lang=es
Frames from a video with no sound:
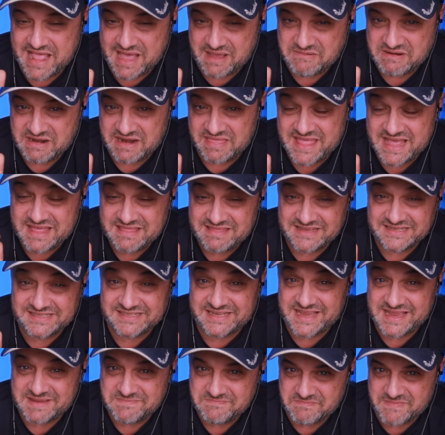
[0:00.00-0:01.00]
la verdad
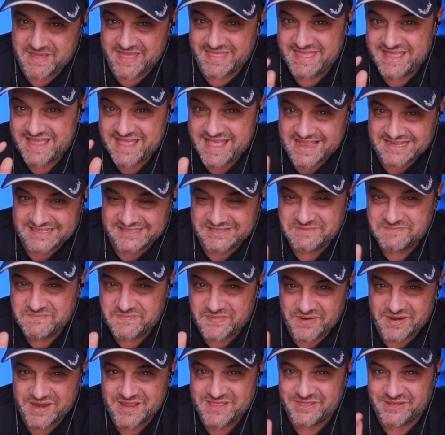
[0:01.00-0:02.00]
es que me deja así un
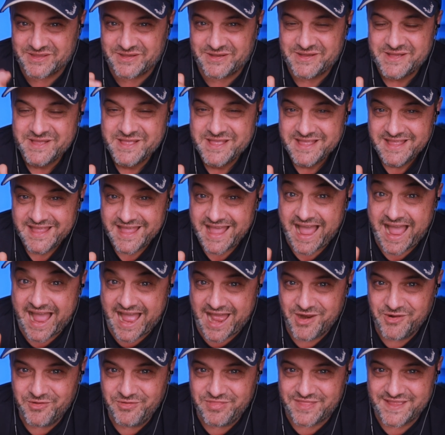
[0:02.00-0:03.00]
poquito
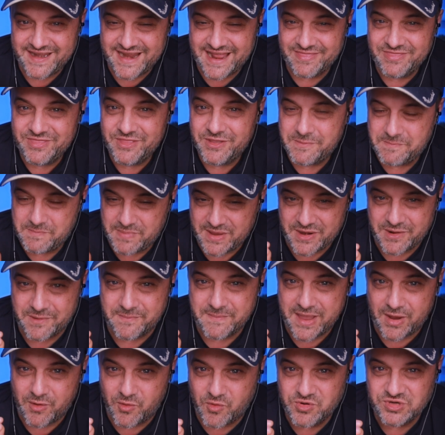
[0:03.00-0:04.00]
alucinando, pero
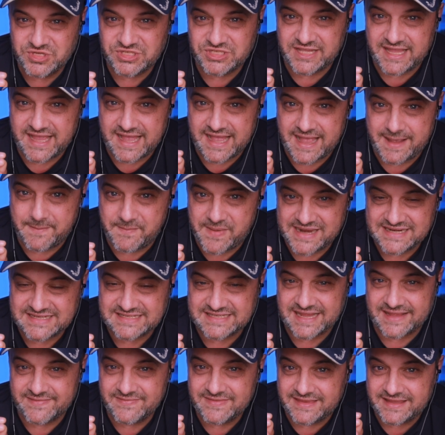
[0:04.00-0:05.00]
me gusta
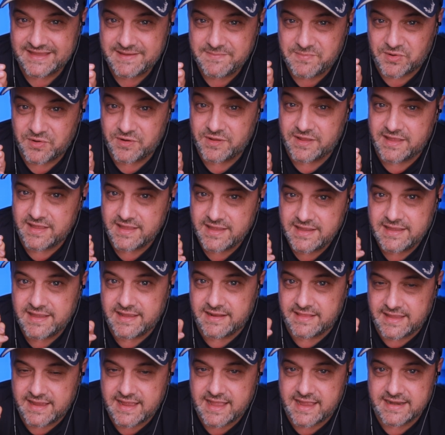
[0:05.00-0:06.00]
bastante
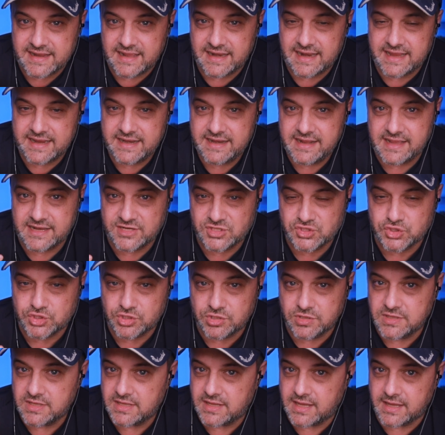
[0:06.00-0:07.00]
porque deja en el aire
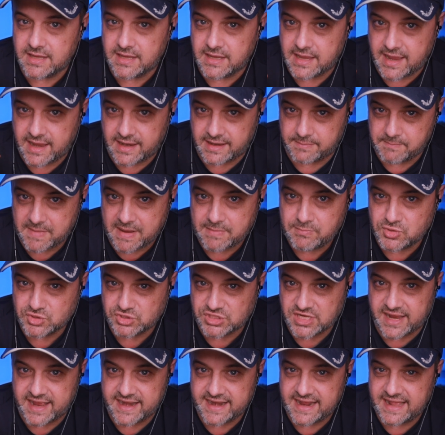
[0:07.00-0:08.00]
eso, de que
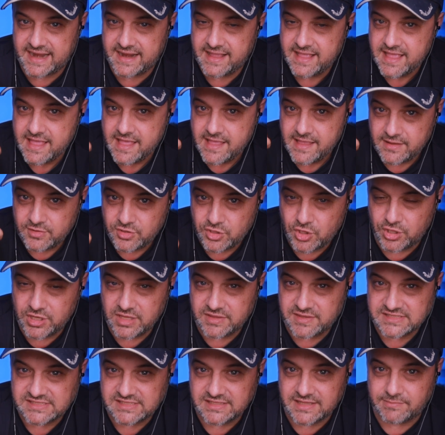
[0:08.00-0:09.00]
vamos a ganar, no
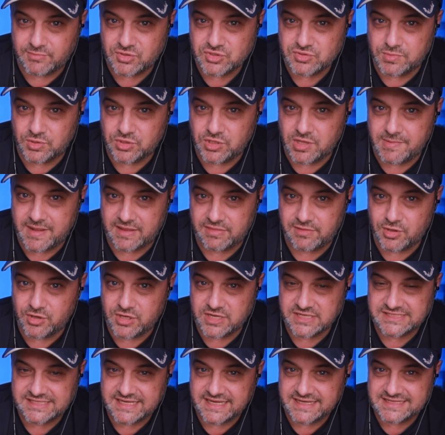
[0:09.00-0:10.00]
necesitamos
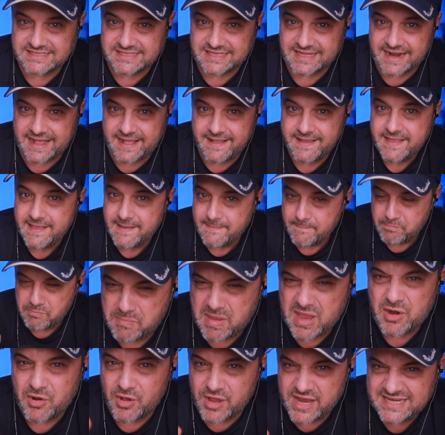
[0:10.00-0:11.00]
motivaciones extra,
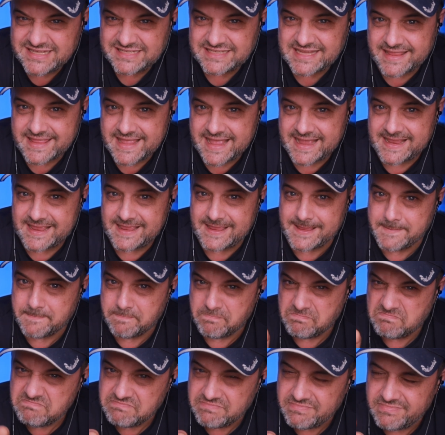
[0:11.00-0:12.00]
pero esta de
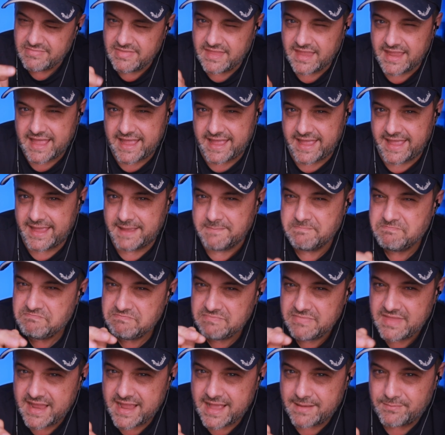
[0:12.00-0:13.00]
aquí, de,
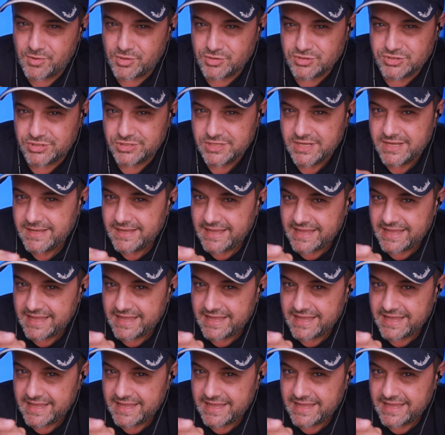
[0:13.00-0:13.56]
digamos,